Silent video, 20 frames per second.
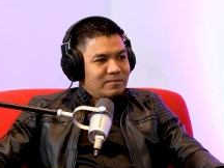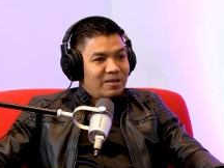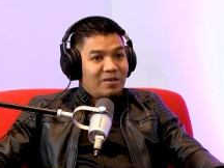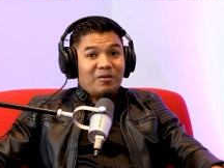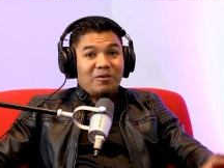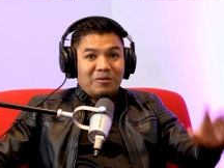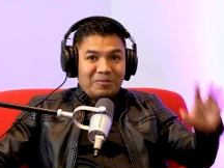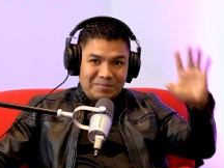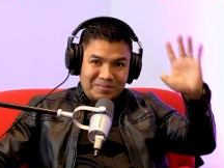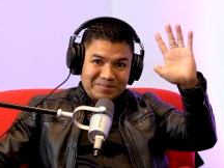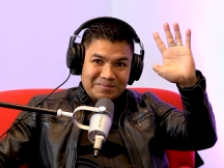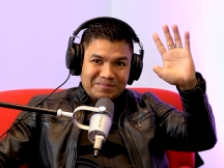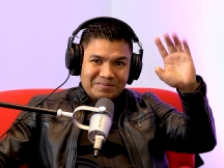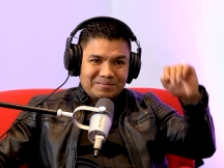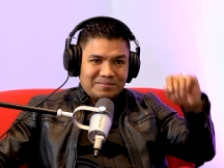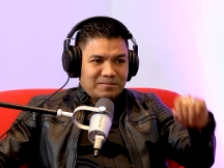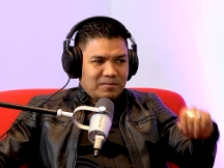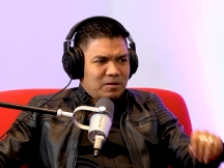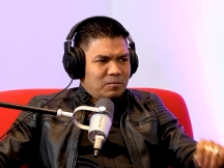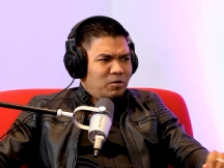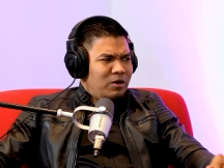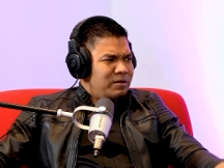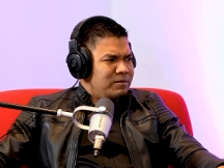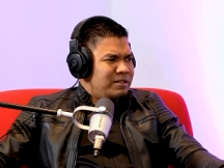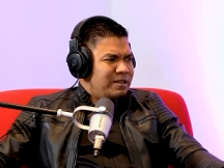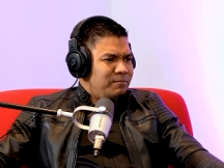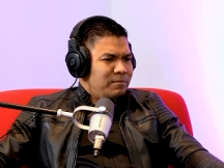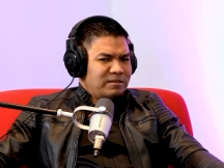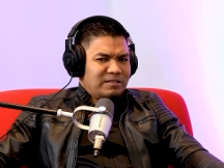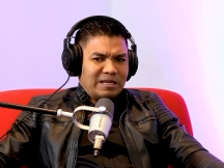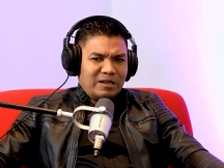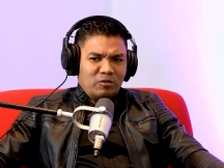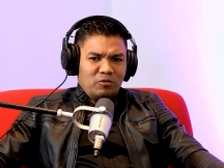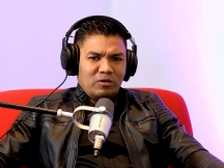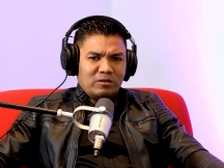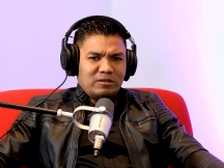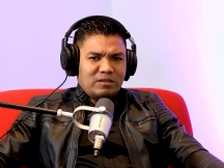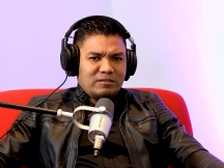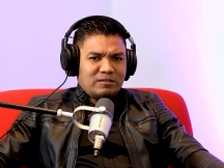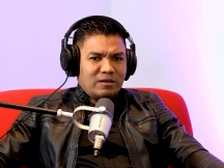Y yo, ¿por qué me saludó
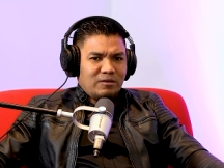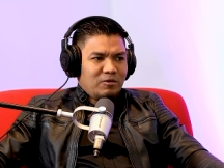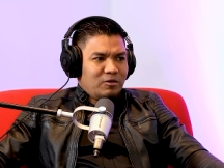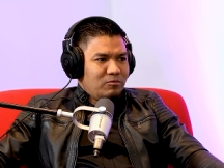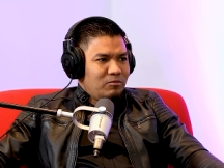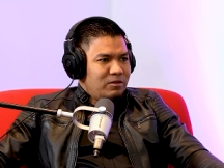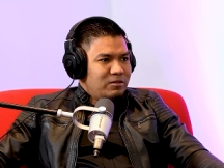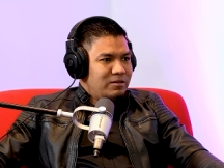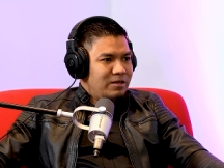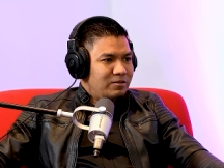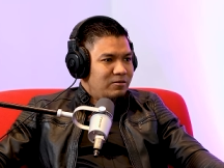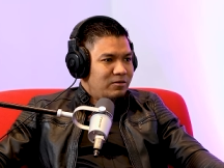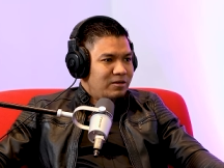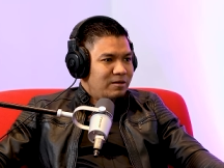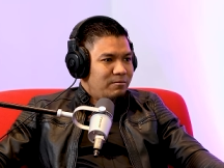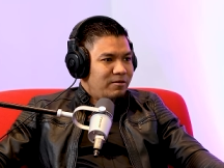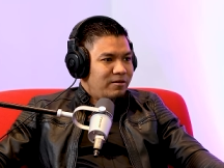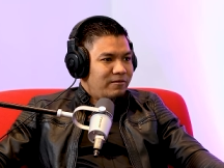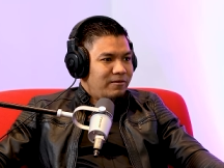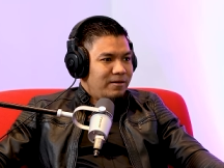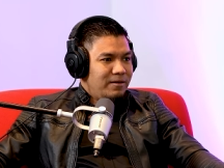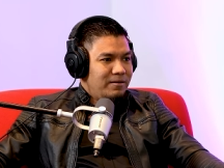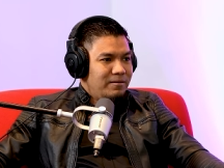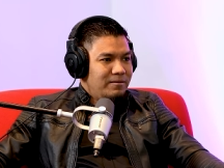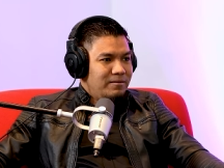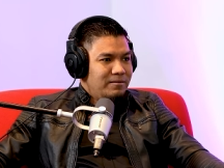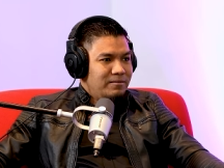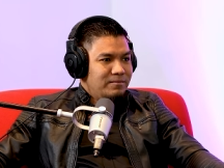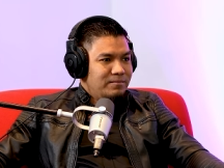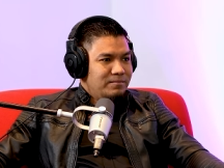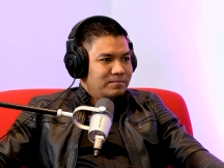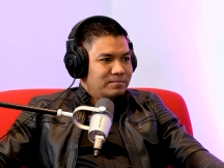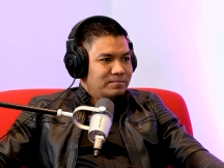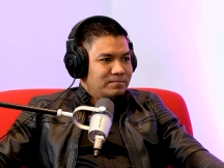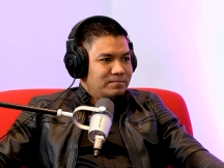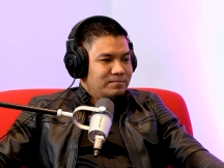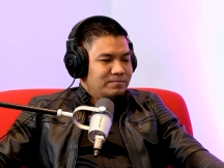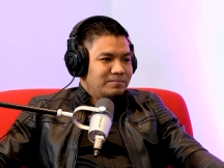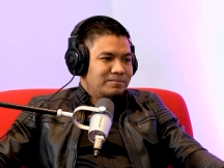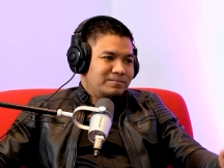este señor? No entiendo que me ve.
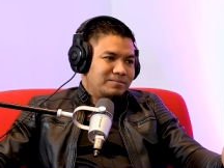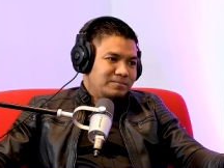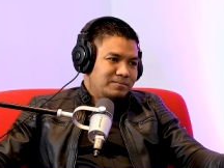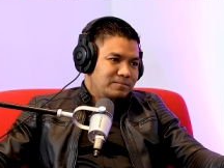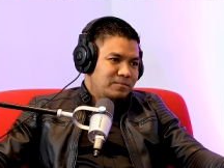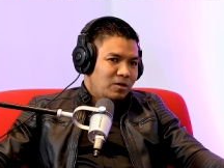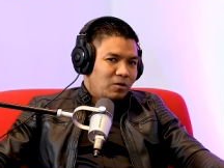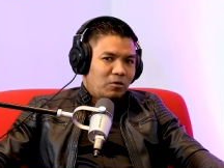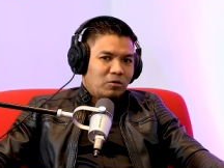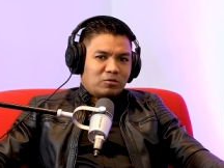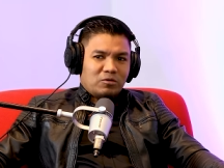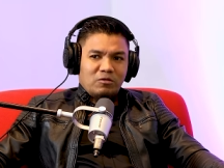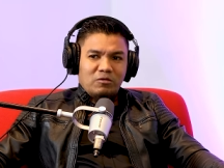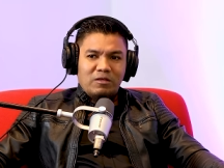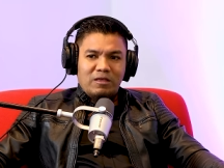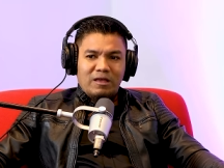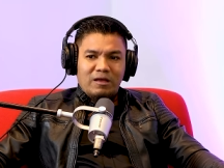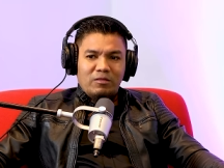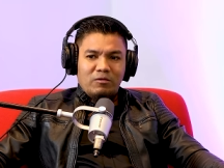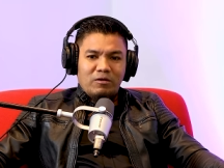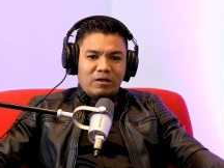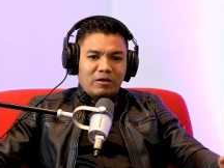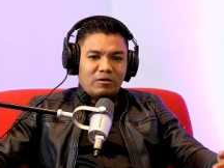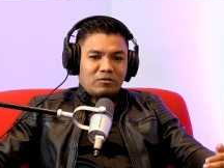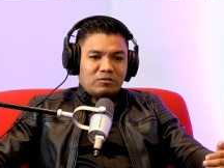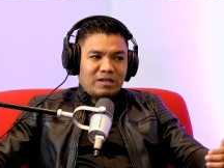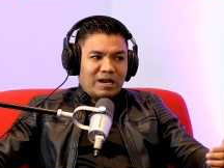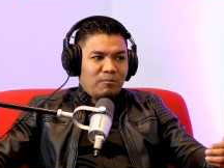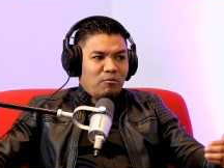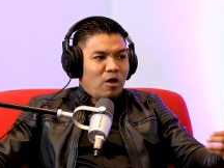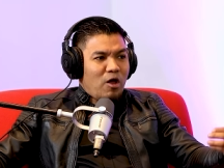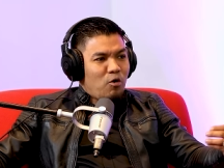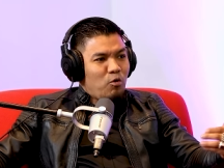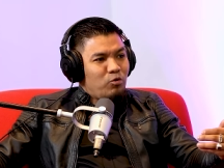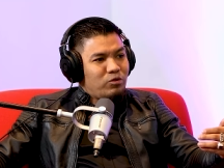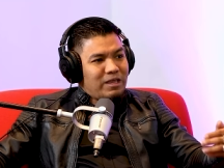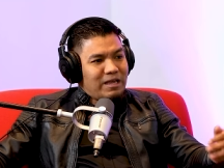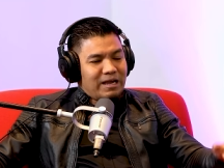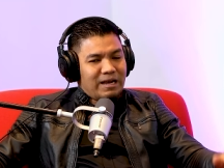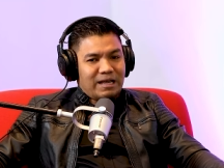Otro día nos encontramos en
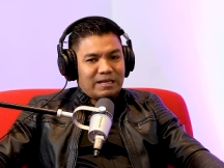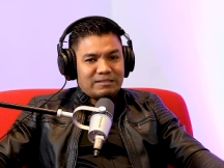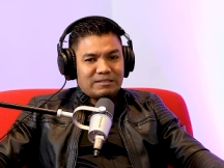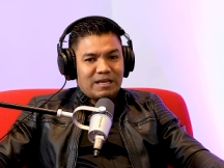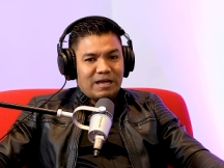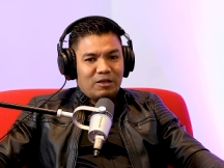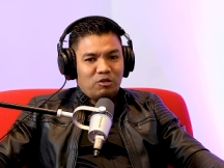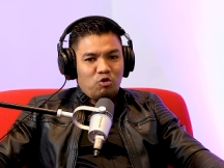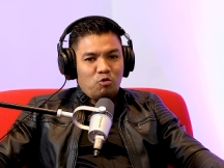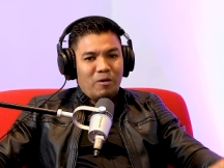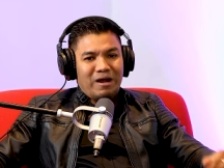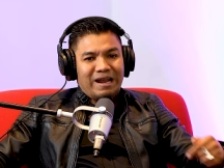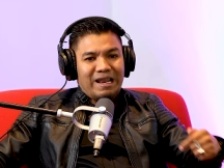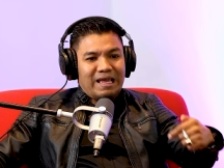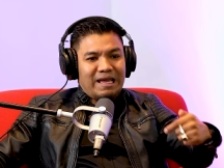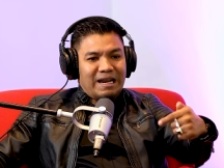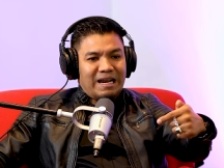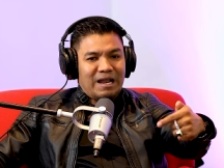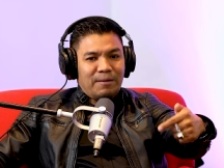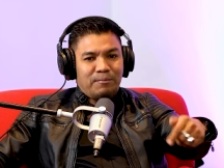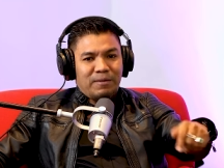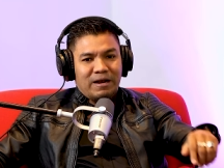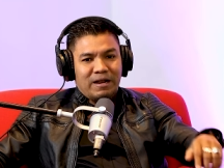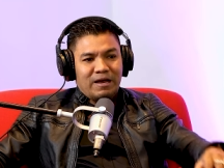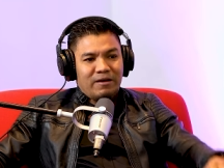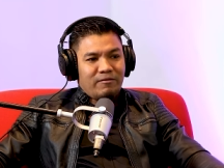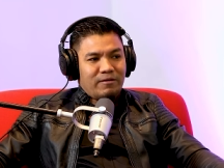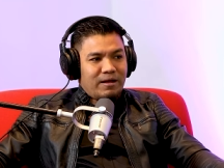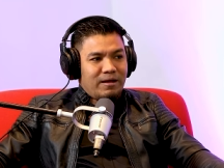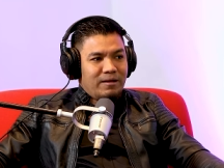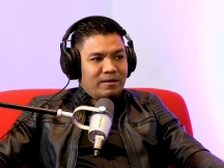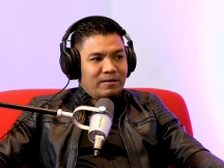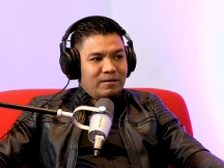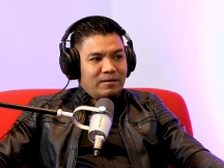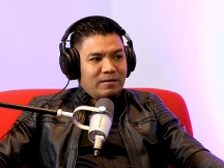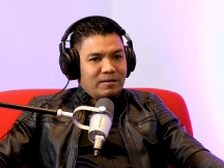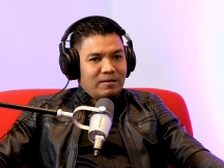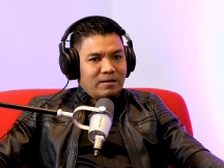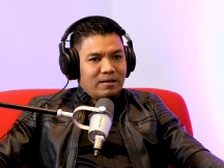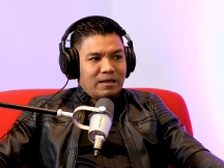una iglesia, yo iba a leer la palabra,
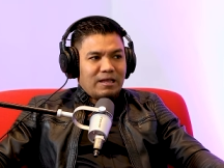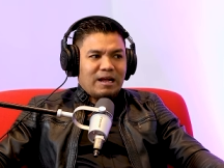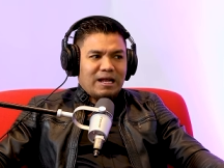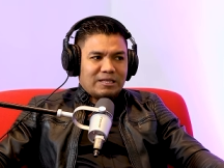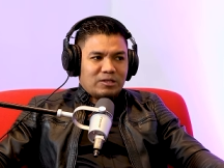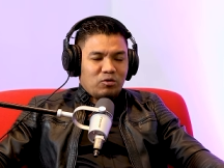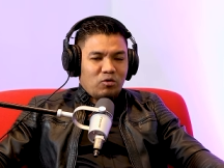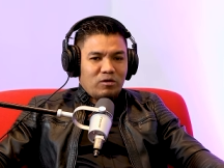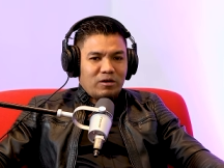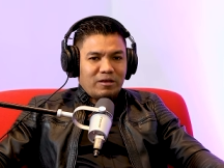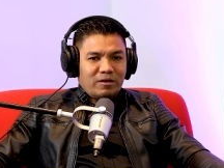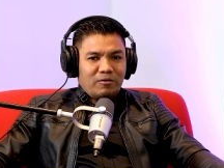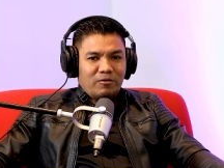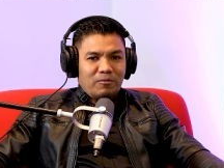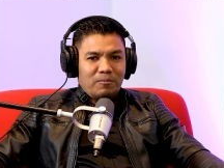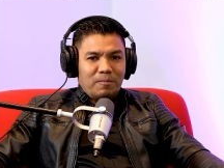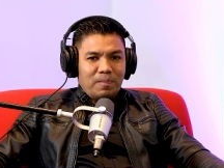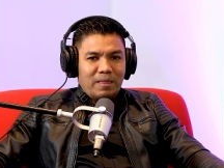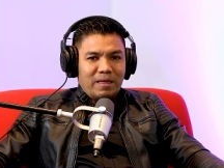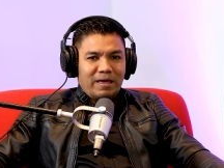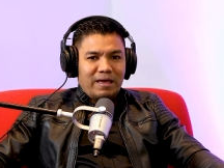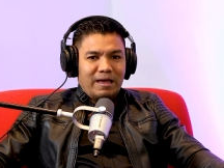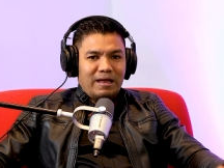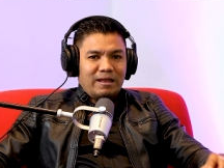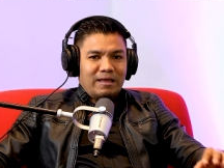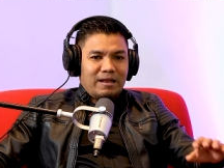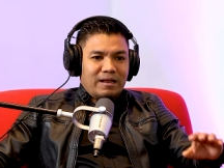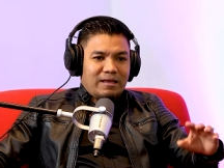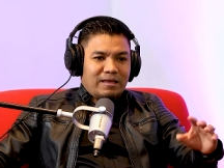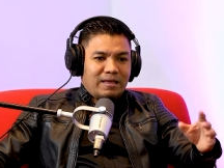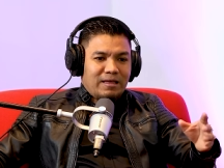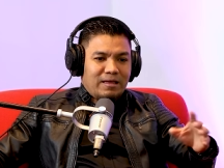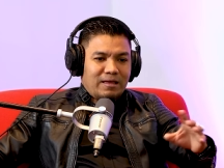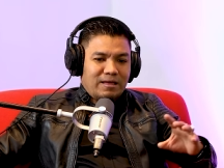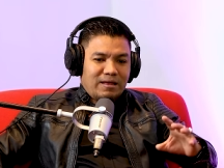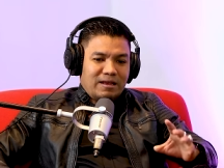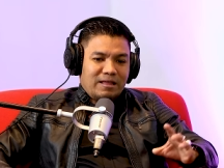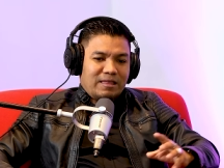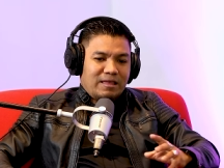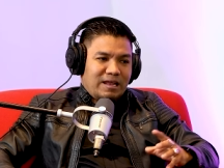era católico, él era el
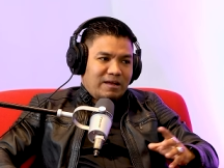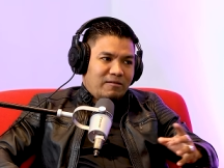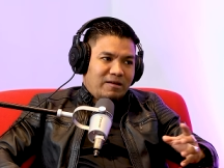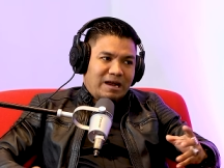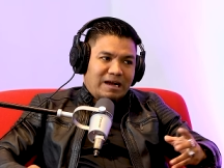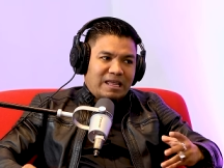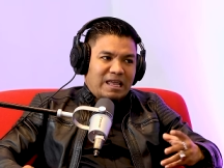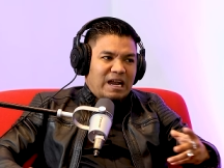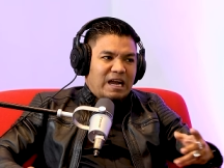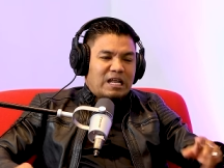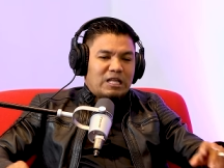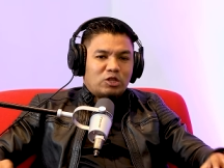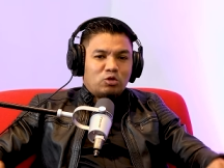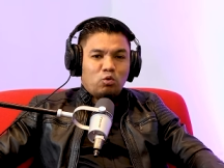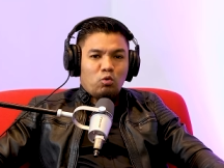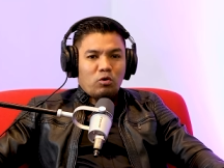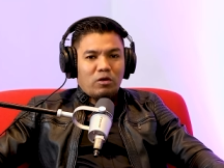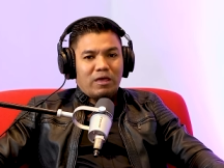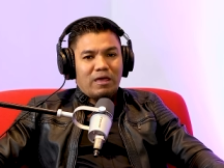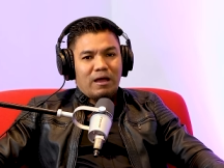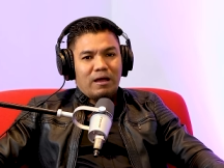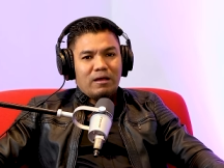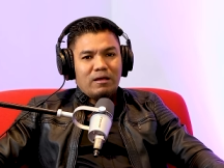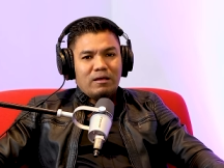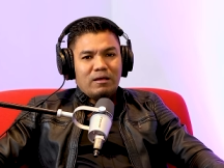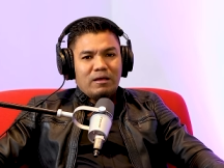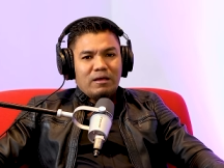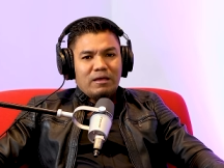que lideraba el área de la liturgia.